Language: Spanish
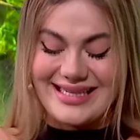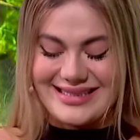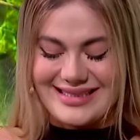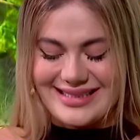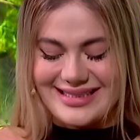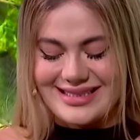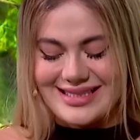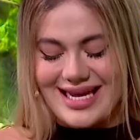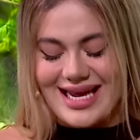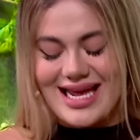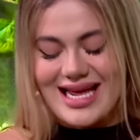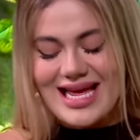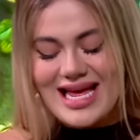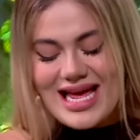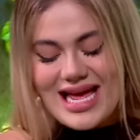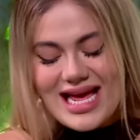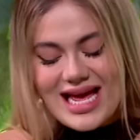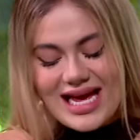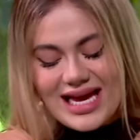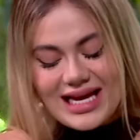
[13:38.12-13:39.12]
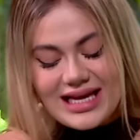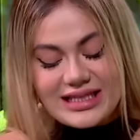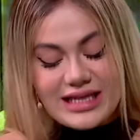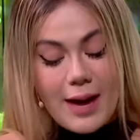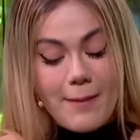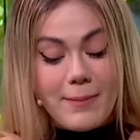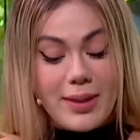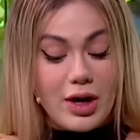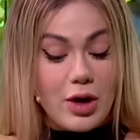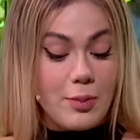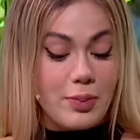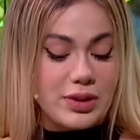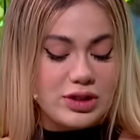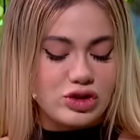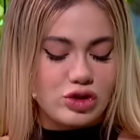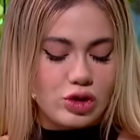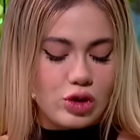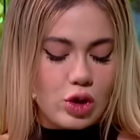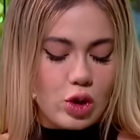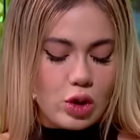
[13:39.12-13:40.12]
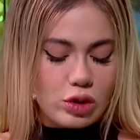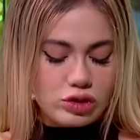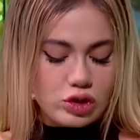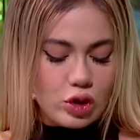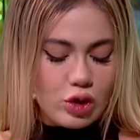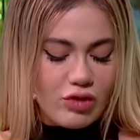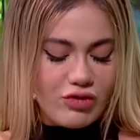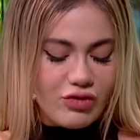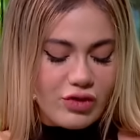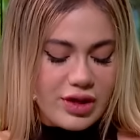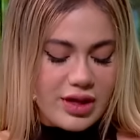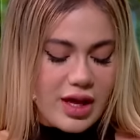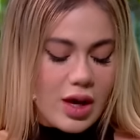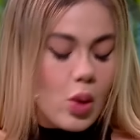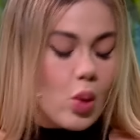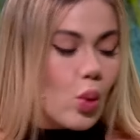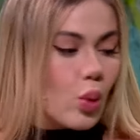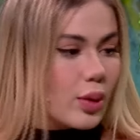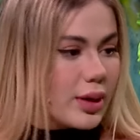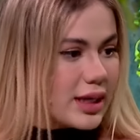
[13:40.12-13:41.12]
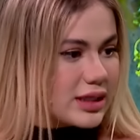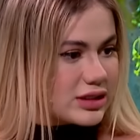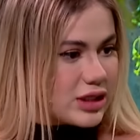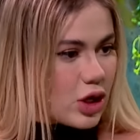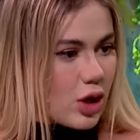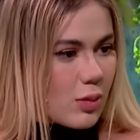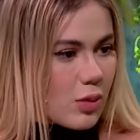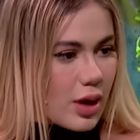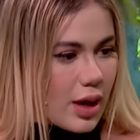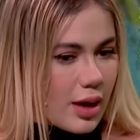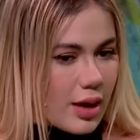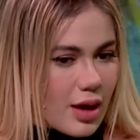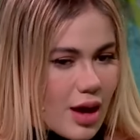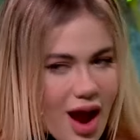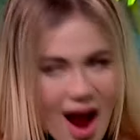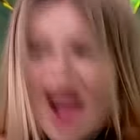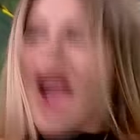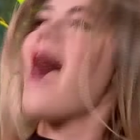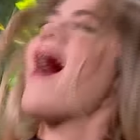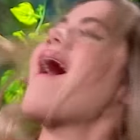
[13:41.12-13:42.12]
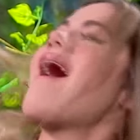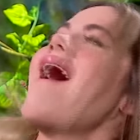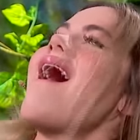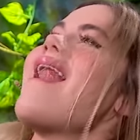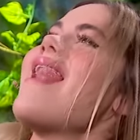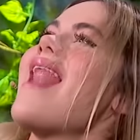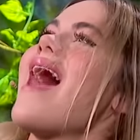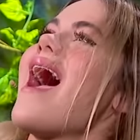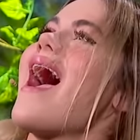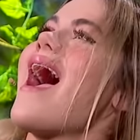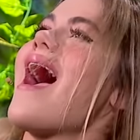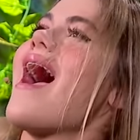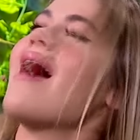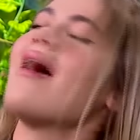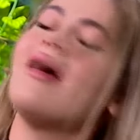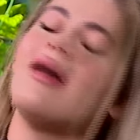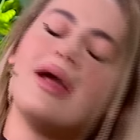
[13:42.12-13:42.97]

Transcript: sí, sí. Y ya, pero pues yo no, yo no fui de una así como que, hola.